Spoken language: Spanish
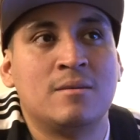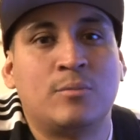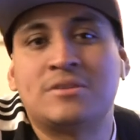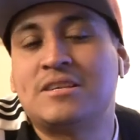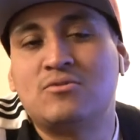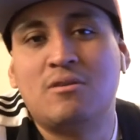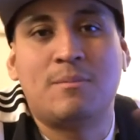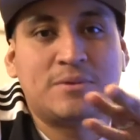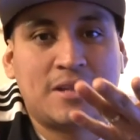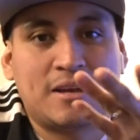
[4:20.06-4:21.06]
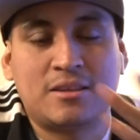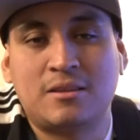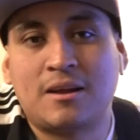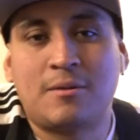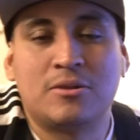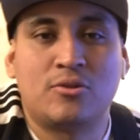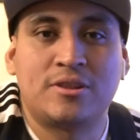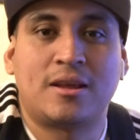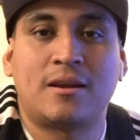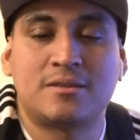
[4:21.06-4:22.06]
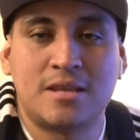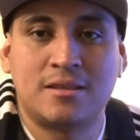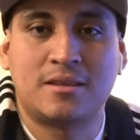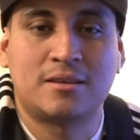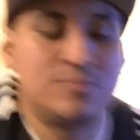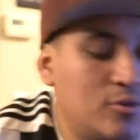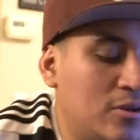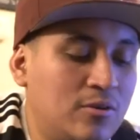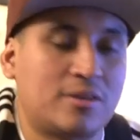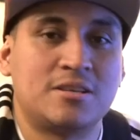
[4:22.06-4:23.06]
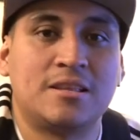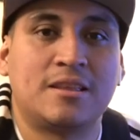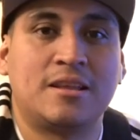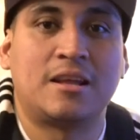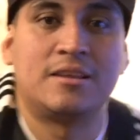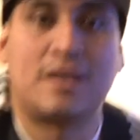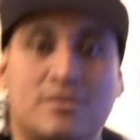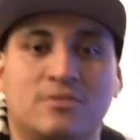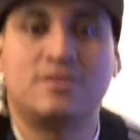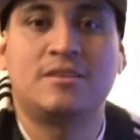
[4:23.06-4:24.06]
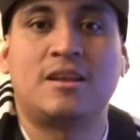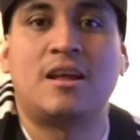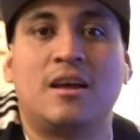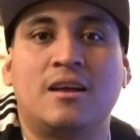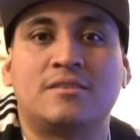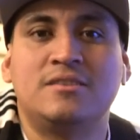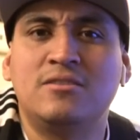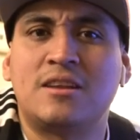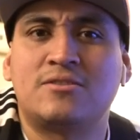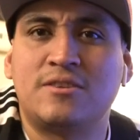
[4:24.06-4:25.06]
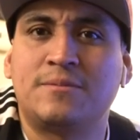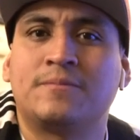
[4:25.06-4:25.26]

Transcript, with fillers: Pues esta es nueva, pues la que está grabando ahorita es reciente, es modelo reciente de la, de la Sony, de la, sí, no, de la Sony.